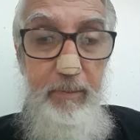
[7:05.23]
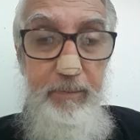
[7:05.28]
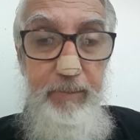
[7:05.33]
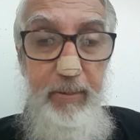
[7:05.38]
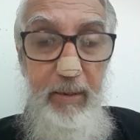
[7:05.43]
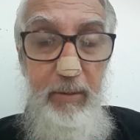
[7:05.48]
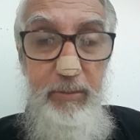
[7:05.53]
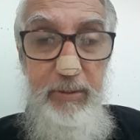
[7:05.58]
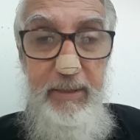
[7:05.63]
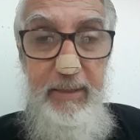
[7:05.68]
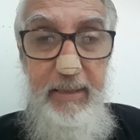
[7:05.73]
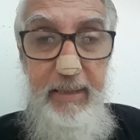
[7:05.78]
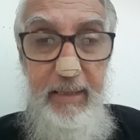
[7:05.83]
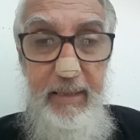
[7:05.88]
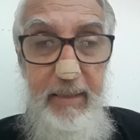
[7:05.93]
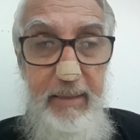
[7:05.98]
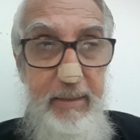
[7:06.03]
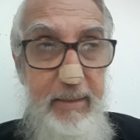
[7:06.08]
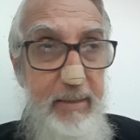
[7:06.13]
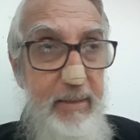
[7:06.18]
Para os
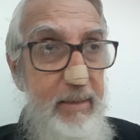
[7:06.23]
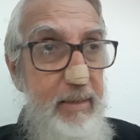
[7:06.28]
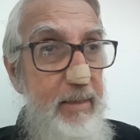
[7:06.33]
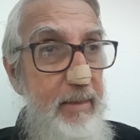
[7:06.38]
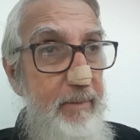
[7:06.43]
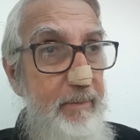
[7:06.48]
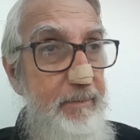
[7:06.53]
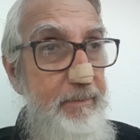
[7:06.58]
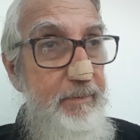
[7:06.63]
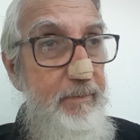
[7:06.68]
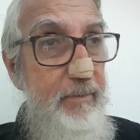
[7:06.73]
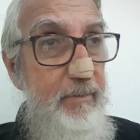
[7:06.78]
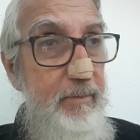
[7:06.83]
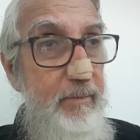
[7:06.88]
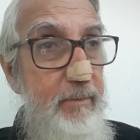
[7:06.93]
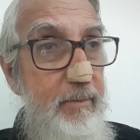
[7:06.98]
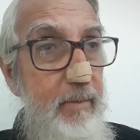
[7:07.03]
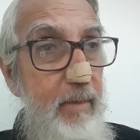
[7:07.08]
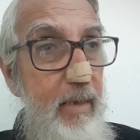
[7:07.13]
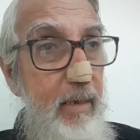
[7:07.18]
crentes,
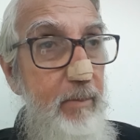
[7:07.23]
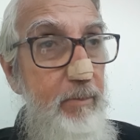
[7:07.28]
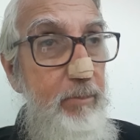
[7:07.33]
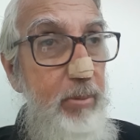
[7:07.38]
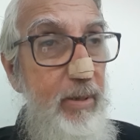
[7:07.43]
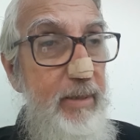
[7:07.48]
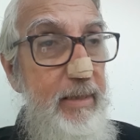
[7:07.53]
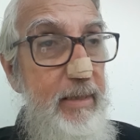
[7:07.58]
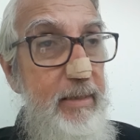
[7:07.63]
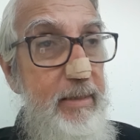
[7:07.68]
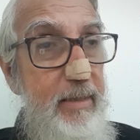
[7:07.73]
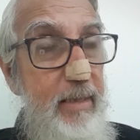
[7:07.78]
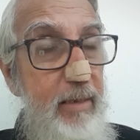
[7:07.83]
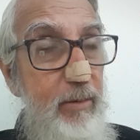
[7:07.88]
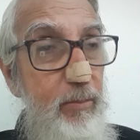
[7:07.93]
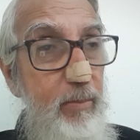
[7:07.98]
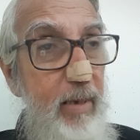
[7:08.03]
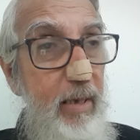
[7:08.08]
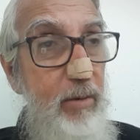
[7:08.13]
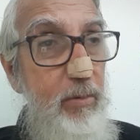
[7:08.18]
é pode ser
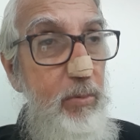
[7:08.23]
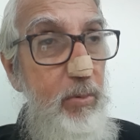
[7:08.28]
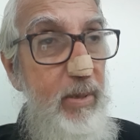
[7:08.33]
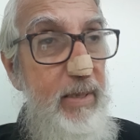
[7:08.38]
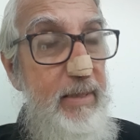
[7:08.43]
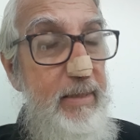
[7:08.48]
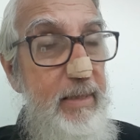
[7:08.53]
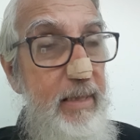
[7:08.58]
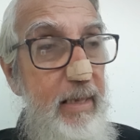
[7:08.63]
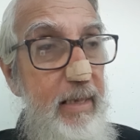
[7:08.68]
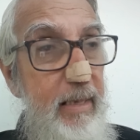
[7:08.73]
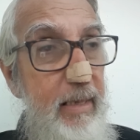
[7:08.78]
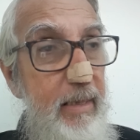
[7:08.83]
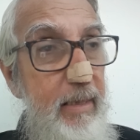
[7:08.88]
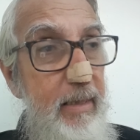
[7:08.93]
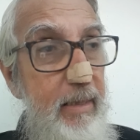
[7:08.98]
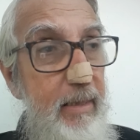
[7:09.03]
uma coisa